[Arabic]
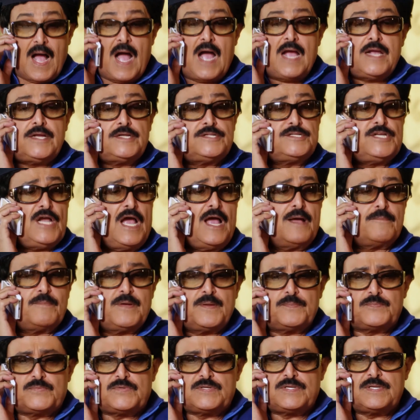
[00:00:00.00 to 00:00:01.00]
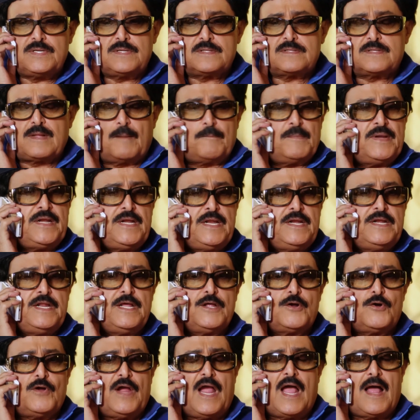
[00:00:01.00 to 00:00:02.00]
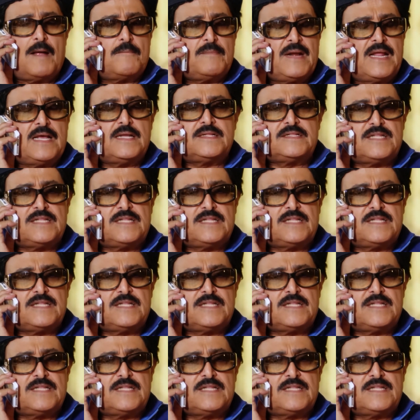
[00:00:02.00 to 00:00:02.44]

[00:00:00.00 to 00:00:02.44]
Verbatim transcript: هايدي يا حبيبتي طمنيني روحي عامله ايه